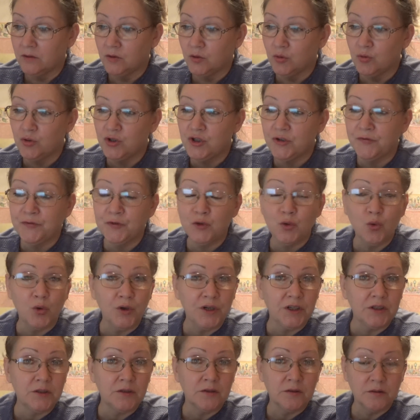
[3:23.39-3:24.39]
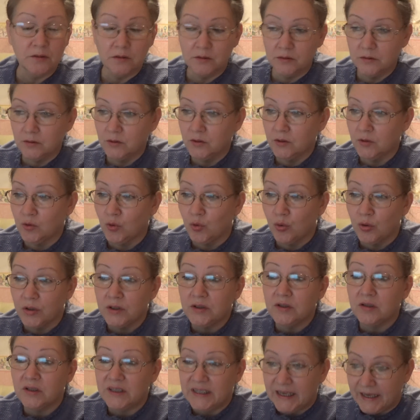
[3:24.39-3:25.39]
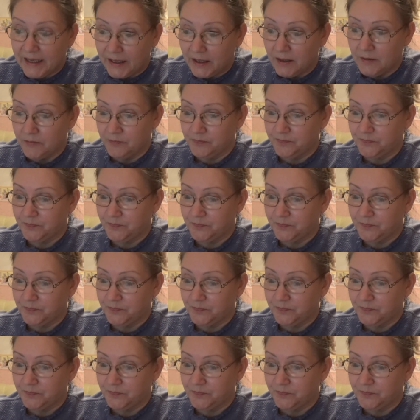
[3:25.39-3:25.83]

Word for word: тут же вторит э, Куры Тадей.